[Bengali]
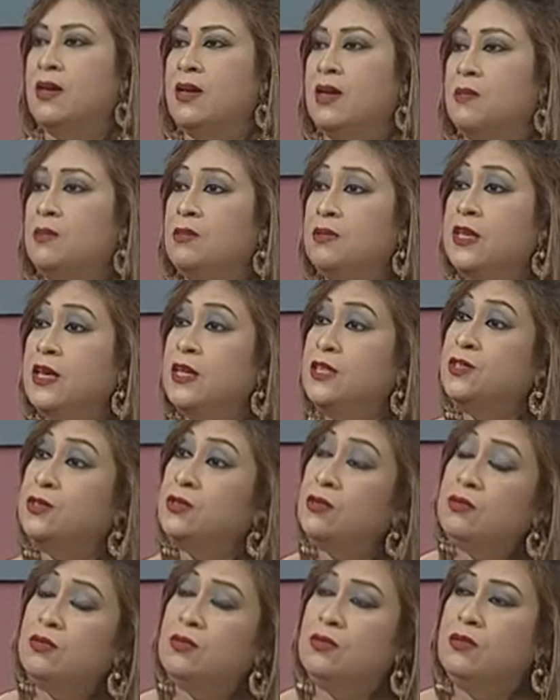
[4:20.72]
এবং
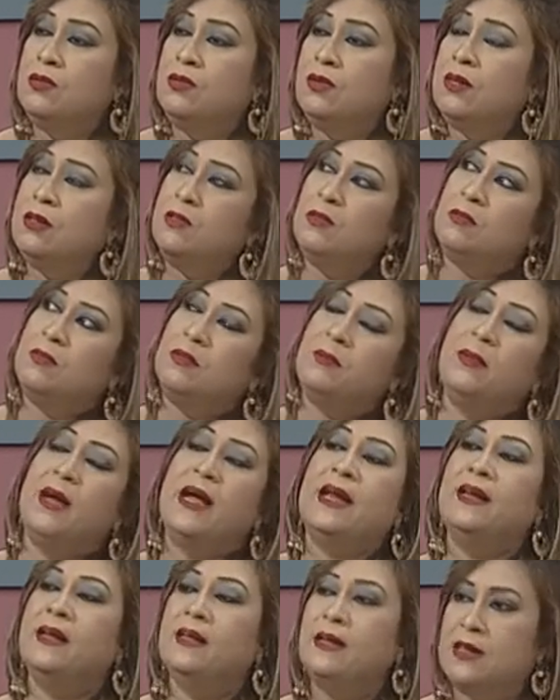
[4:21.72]
দেশীয় তন্তুকে তোমরা
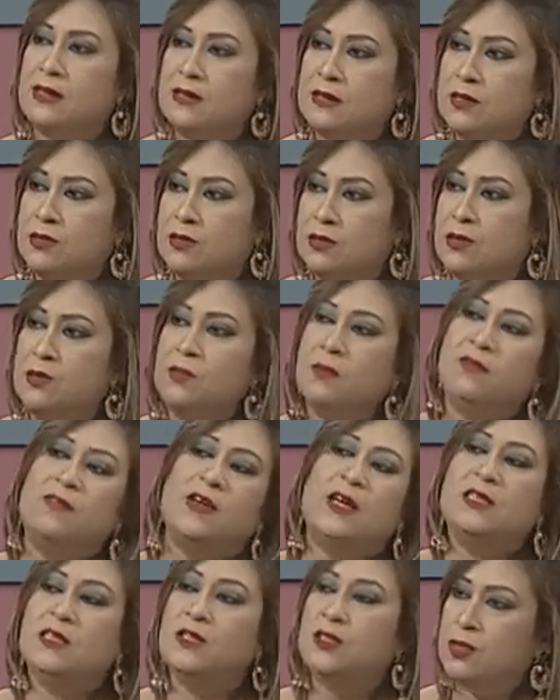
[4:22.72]
বাইরে নিয়ে যাচ্ছ তুমি
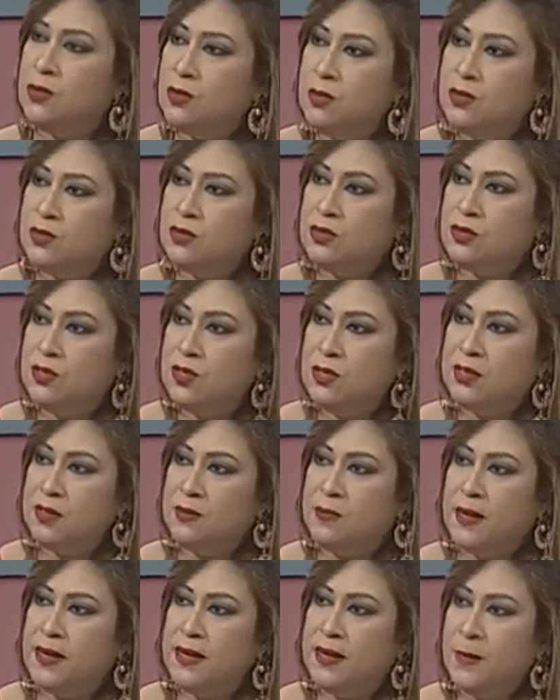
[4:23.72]
ফ্যাশন শো করছো দেশের
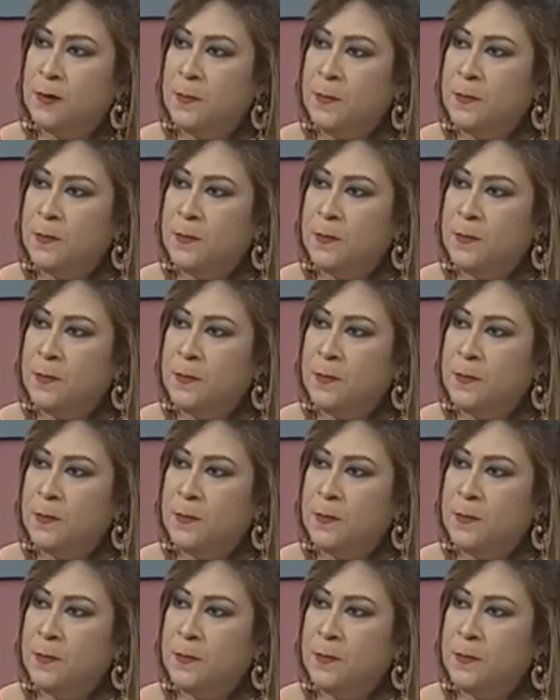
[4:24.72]
বাইরে